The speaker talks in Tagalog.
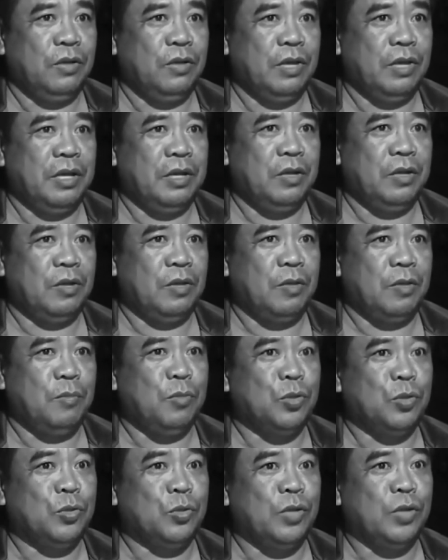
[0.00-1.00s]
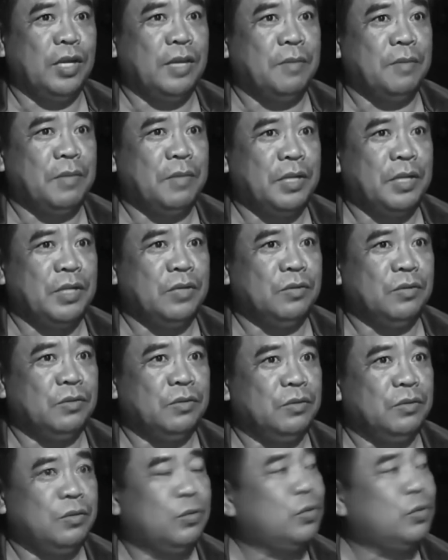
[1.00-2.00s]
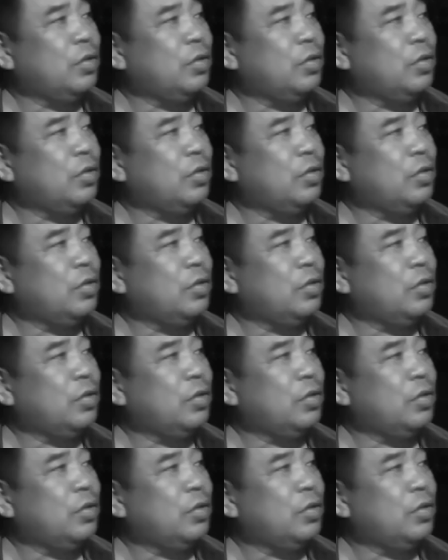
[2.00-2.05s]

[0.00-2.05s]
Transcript: yung anak yung kabunso nila kapatid yung